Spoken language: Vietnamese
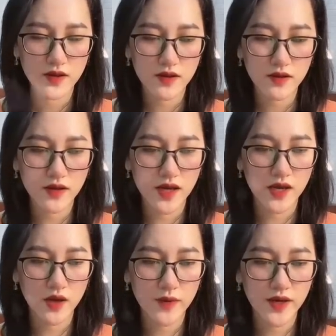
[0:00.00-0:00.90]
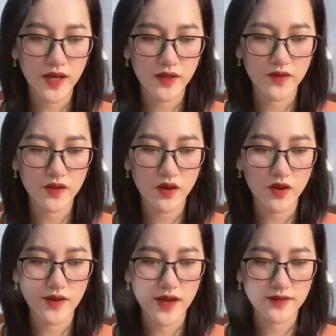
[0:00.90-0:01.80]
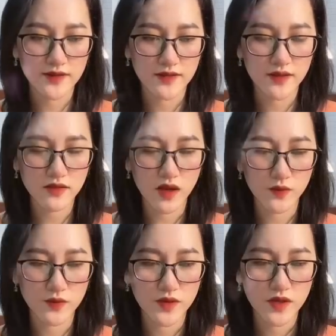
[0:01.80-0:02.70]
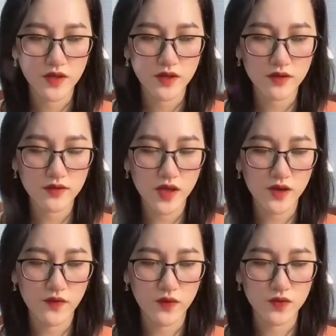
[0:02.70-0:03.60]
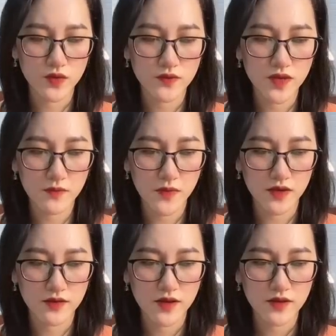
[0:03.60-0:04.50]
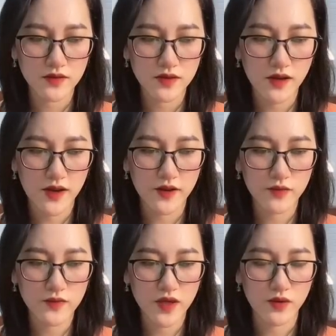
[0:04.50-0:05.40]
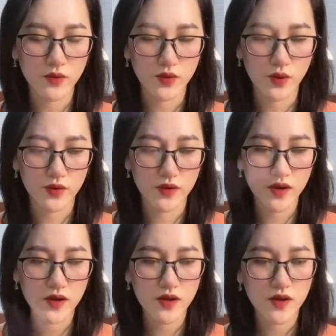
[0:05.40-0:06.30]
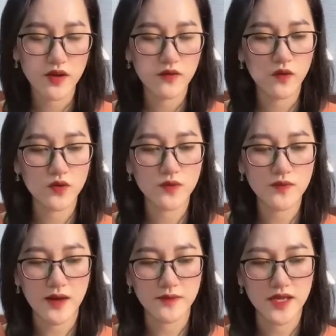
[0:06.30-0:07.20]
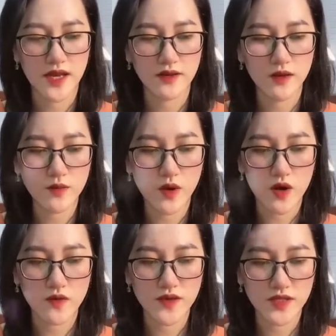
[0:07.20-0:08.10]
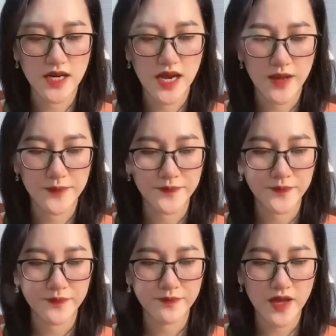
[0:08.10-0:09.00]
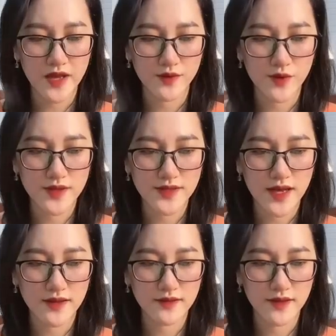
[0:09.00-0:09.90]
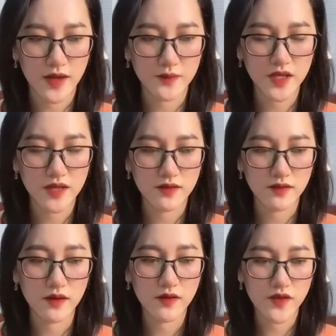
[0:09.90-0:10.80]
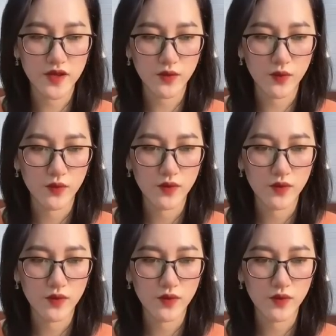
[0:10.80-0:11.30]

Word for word: Người đàn ông bên cạnh vẫn còn đang say giấc nồng, cơ thể Phù Dung rất mệt nhưng lại không thể ngủ nổi nữa Phù Dung nhàm chán không có việc gì làm Bèn quay sang ngắm nhìn Tường ngưng viên ngủ